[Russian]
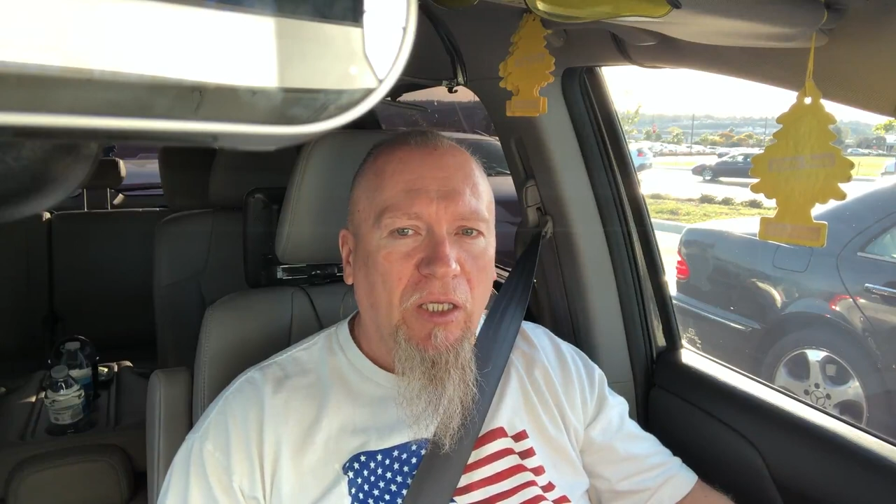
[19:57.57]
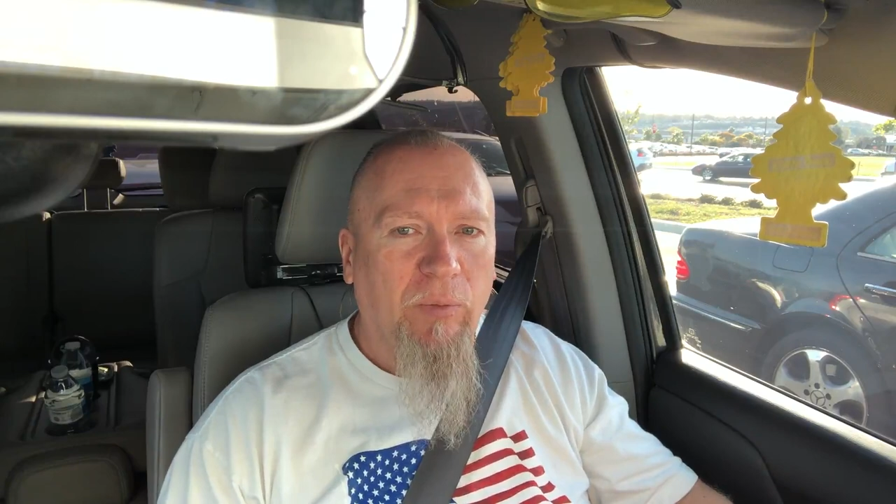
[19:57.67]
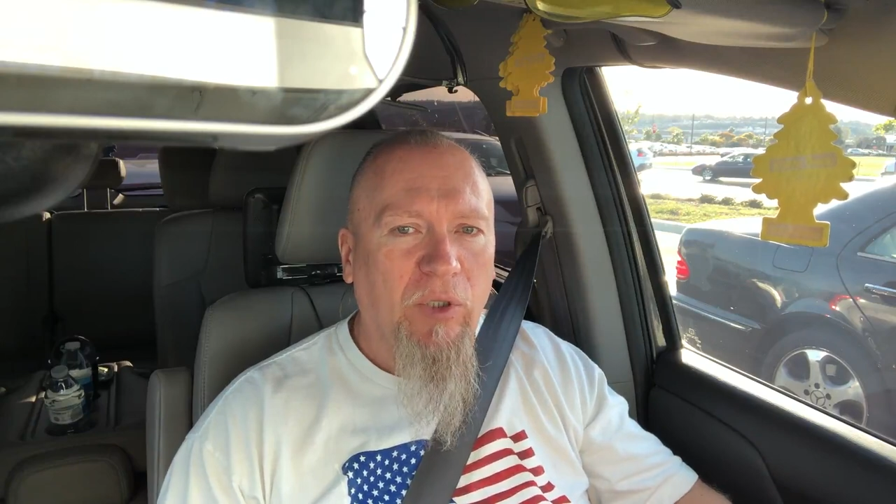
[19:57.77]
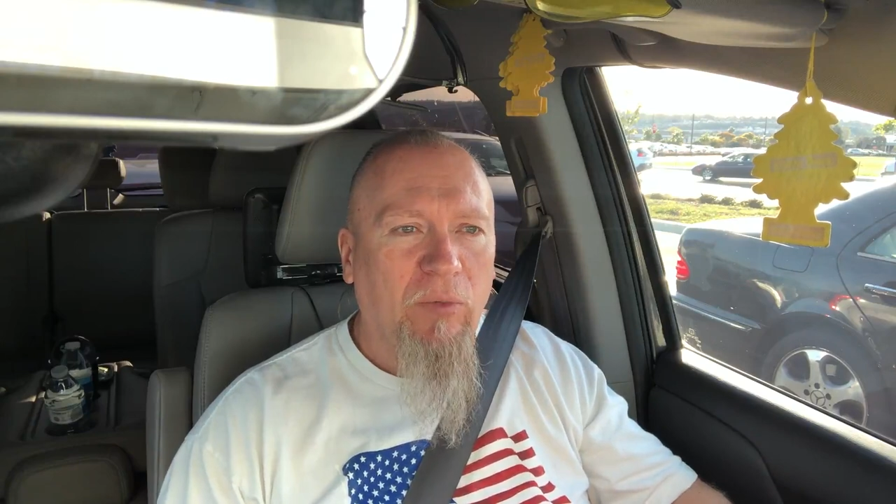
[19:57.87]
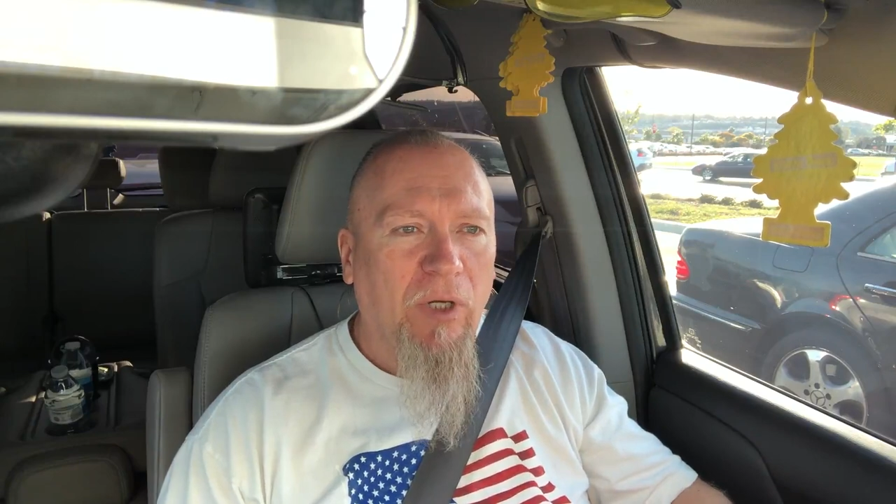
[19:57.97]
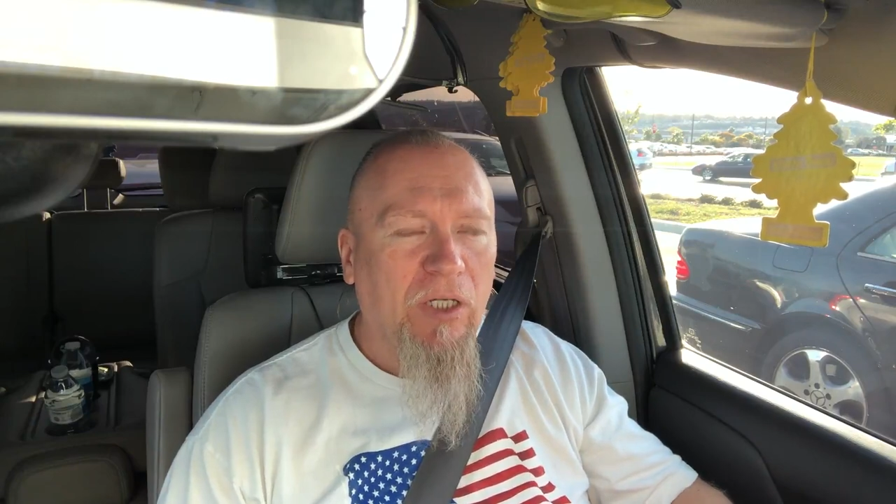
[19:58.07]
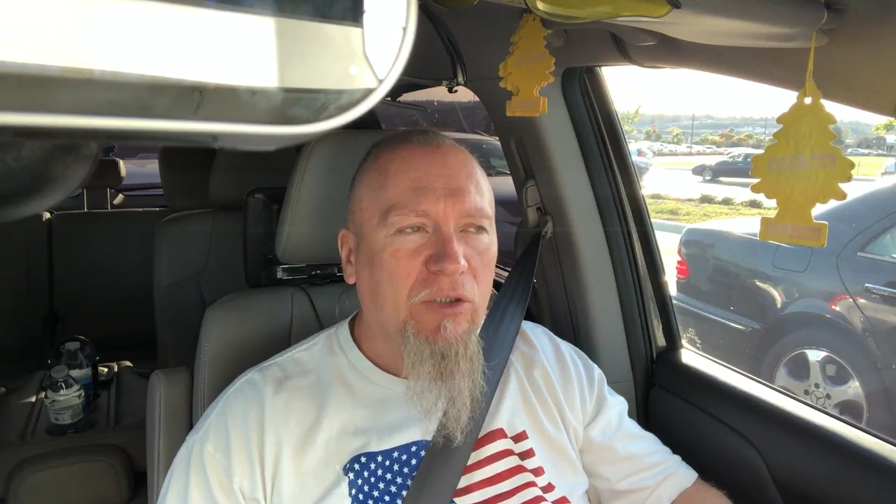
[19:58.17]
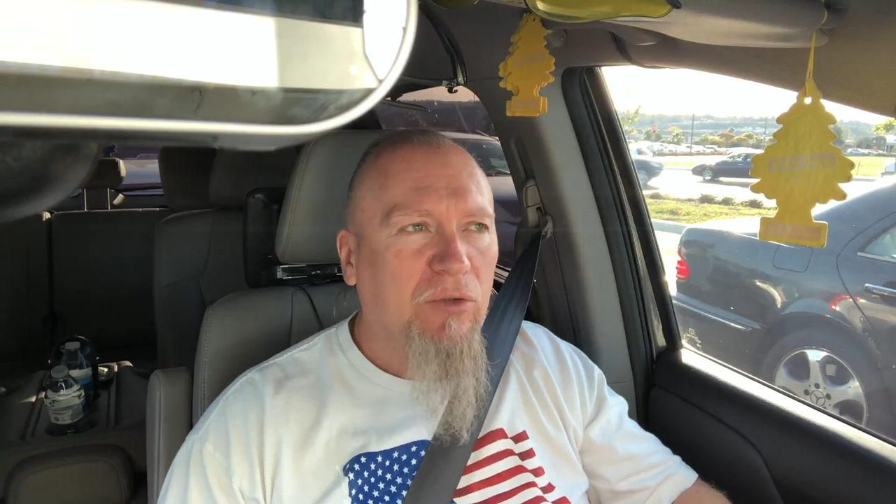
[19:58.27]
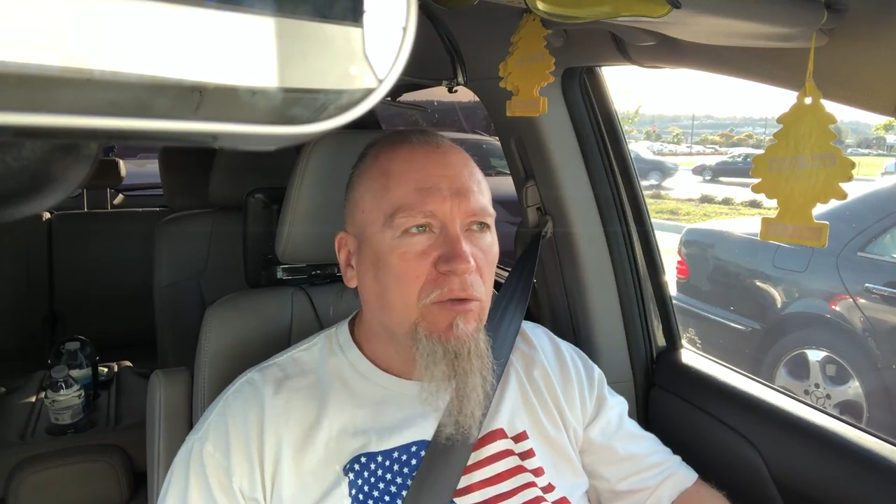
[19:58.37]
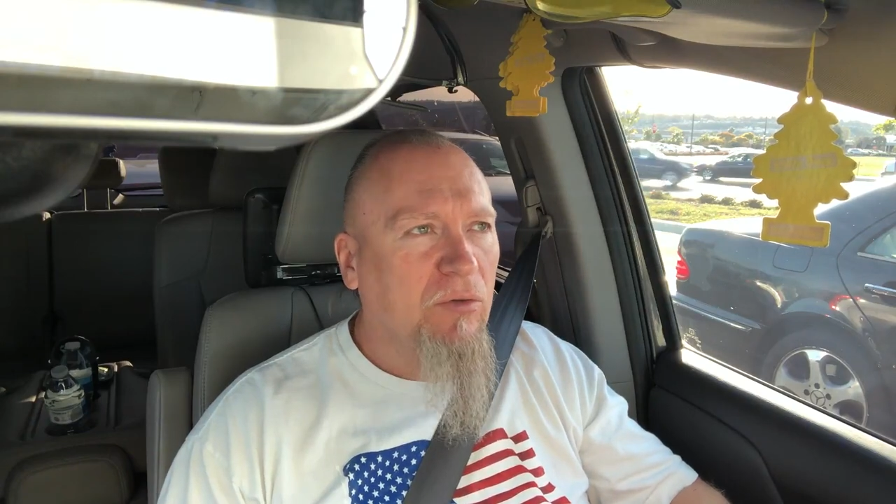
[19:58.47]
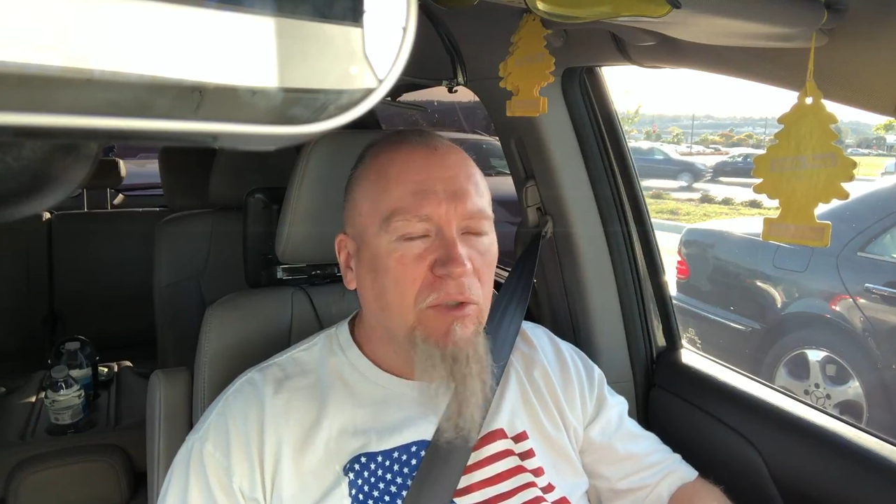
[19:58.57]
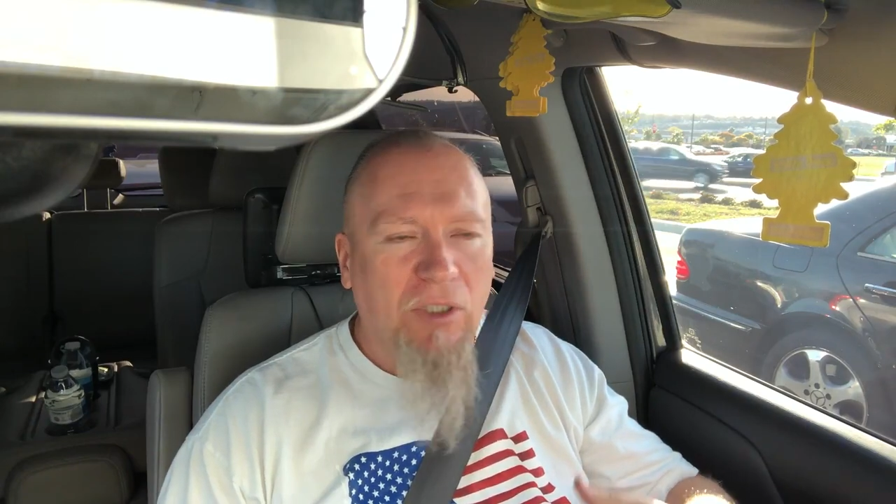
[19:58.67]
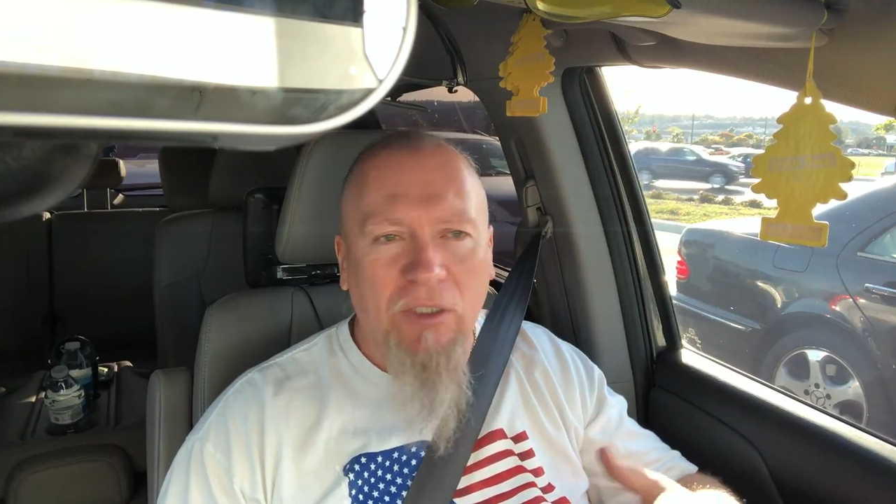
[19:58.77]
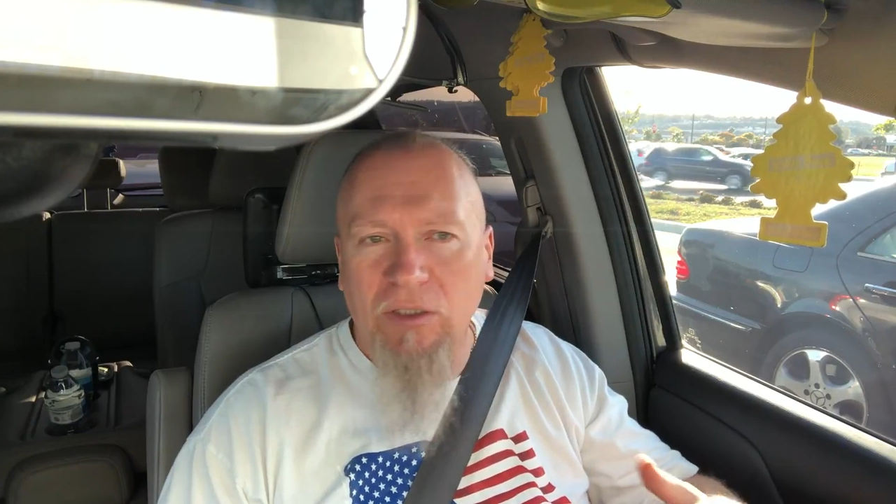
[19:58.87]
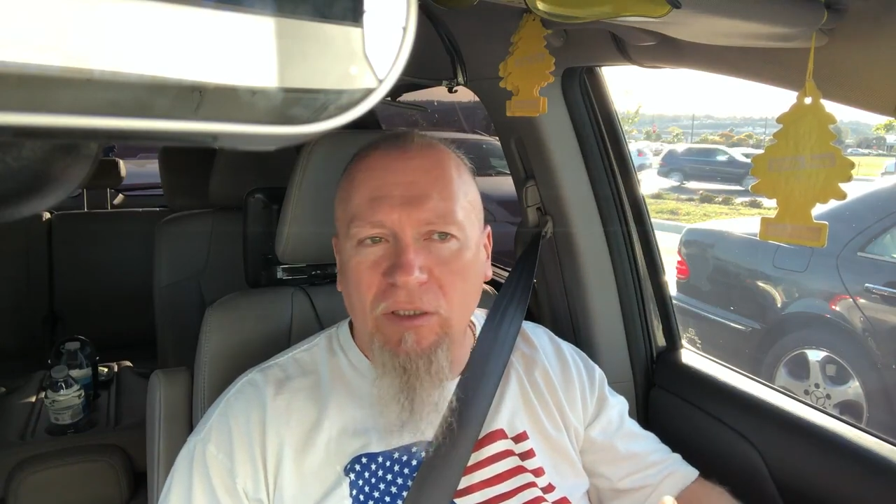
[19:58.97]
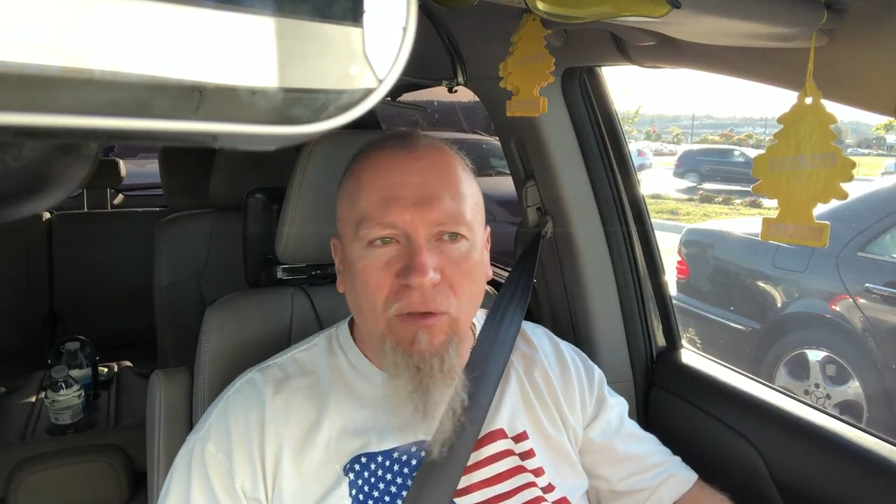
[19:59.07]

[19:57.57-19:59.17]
и понимаешь, что ты